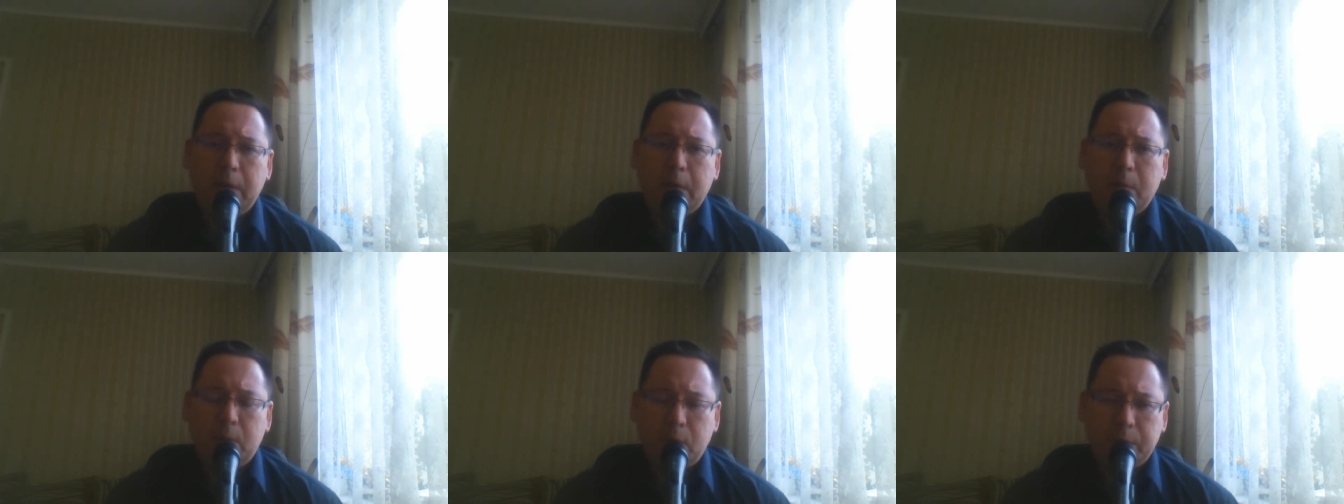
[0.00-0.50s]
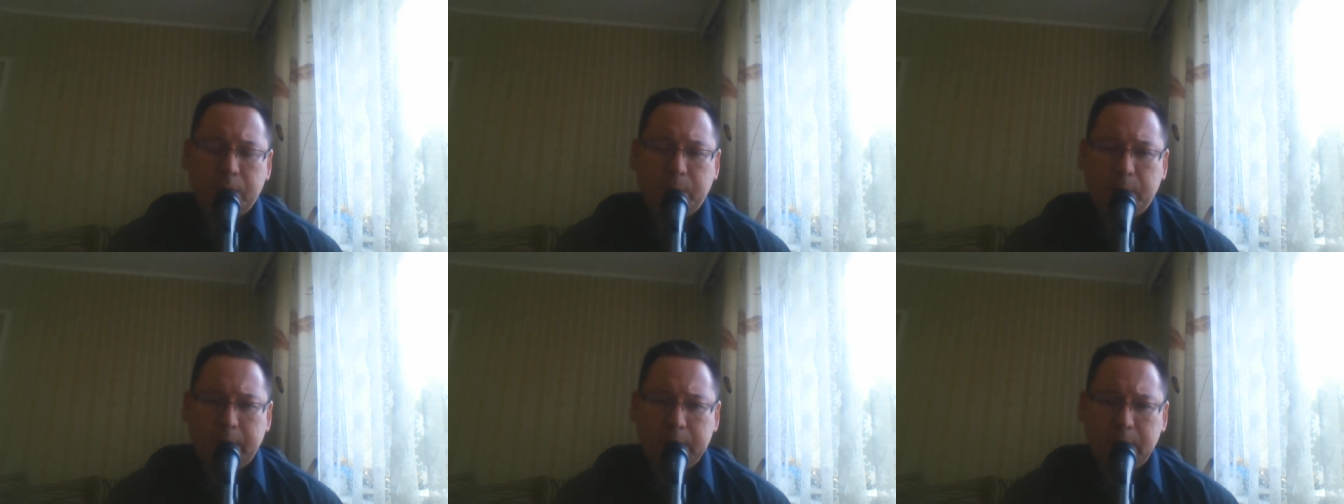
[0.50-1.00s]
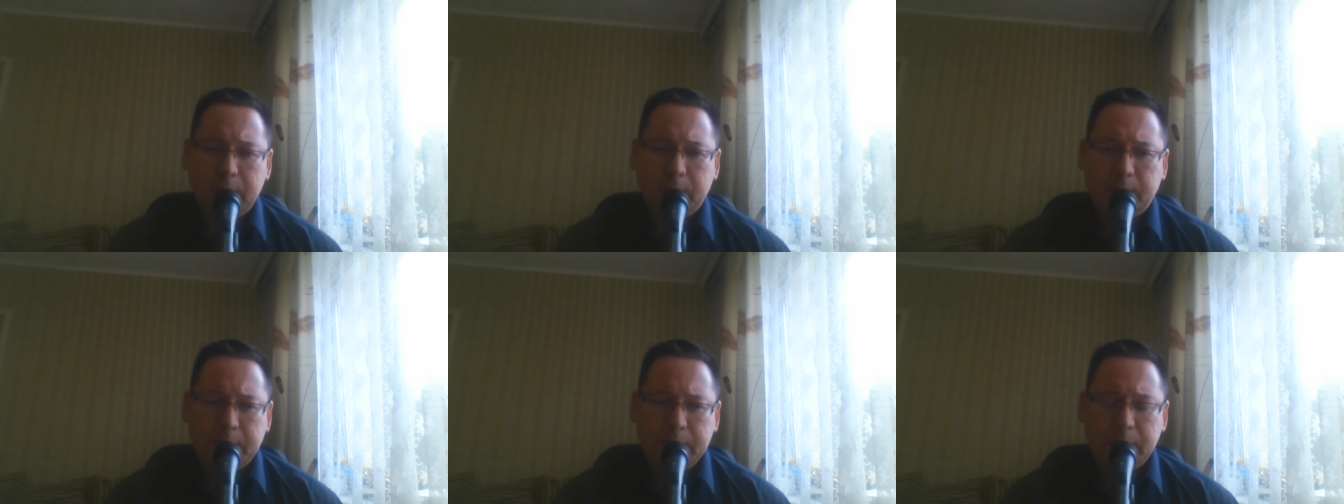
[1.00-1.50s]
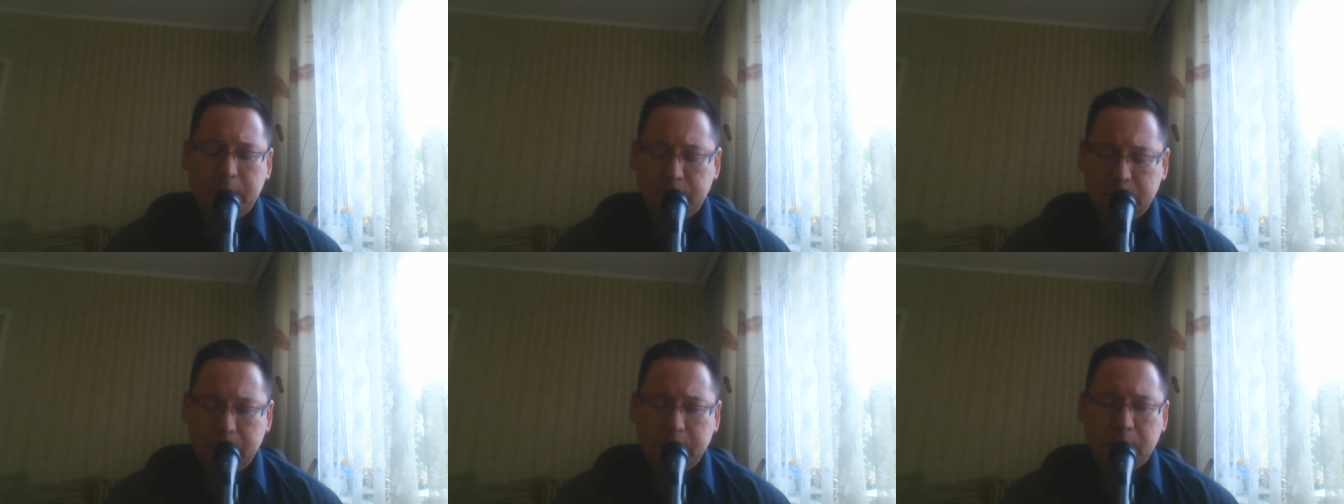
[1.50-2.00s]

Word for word: может приводить вас, не всегда,